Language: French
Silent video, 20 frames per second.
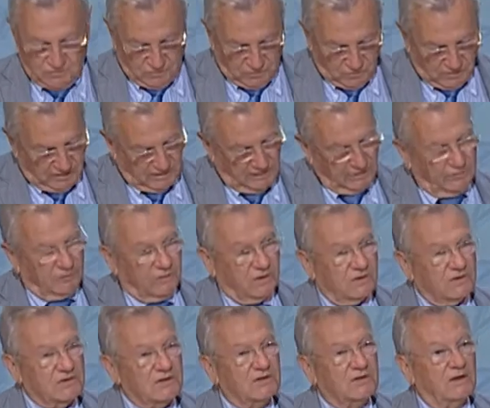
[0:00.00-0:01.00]
de la
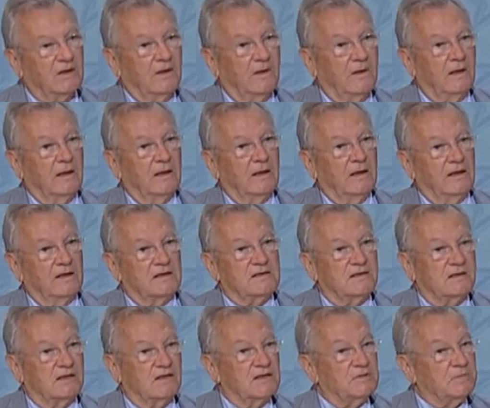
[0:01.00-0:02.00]
Défense, et
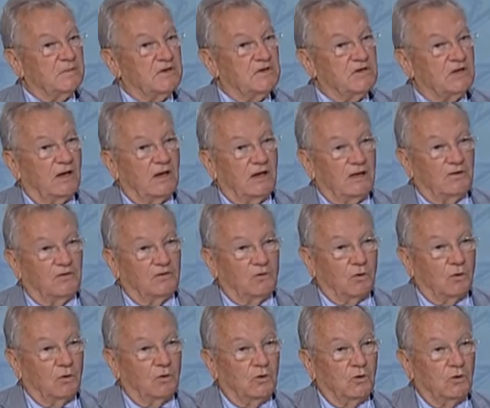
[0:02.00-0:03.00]
c'est un spécialiste
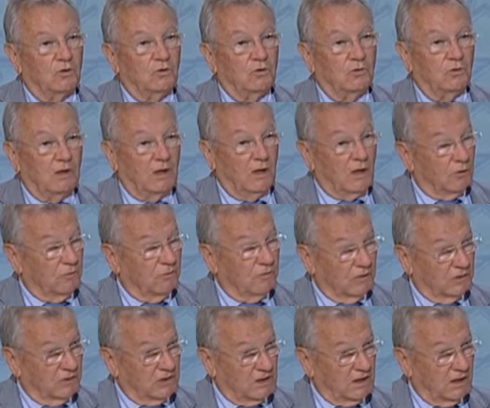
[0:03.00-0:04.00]
reconnu et
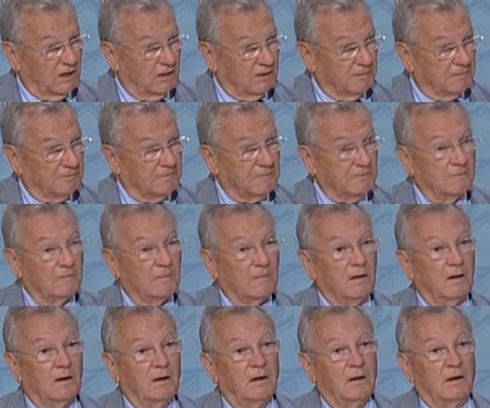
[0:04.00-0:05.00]
revendiqué
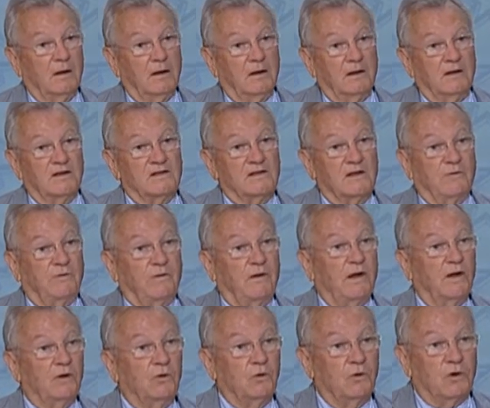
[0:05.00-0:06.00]
des
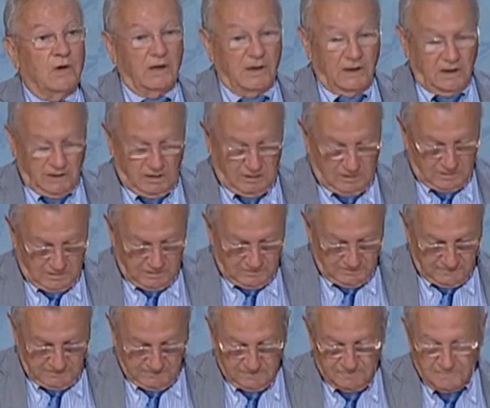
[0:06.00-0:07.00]
affaires nucléaires.
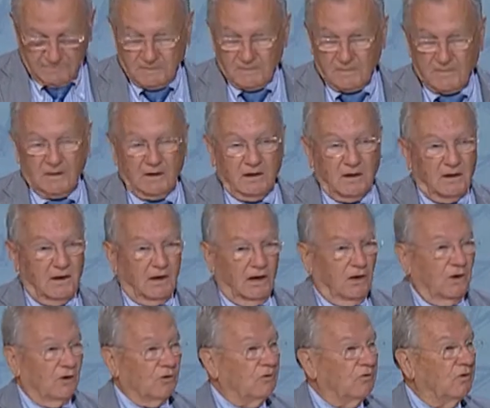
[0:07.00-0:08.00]

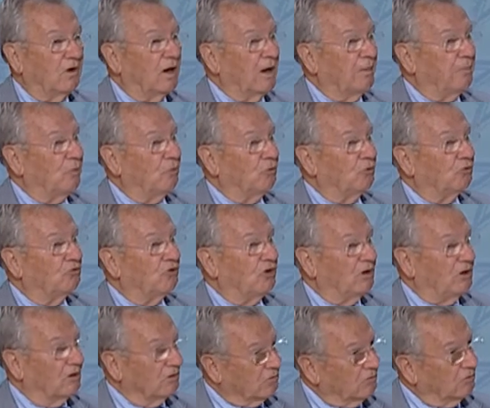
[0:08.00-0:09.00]
Alors nous voilà
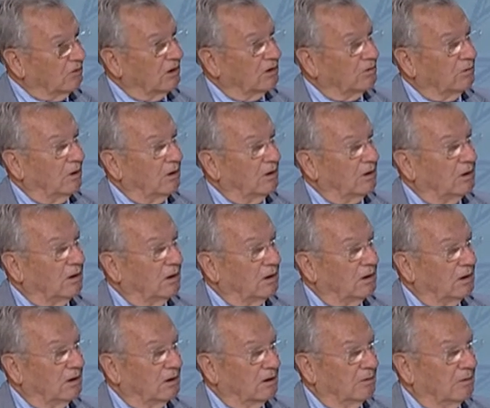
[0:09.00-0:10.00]
plongés dans une actualité
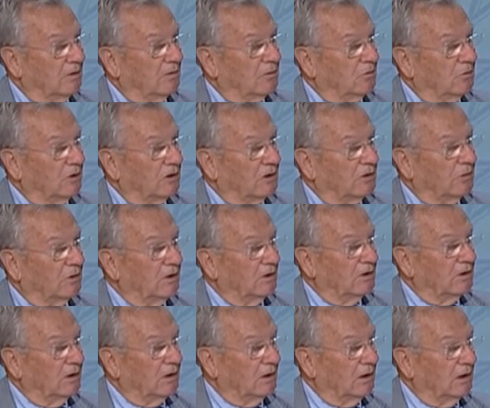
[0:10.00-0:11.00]
qui est quand même une
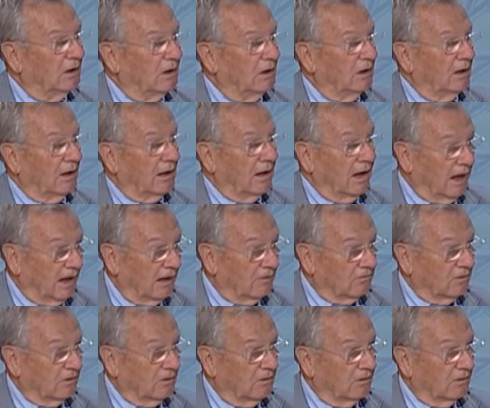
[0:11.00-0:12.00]
actualité grave,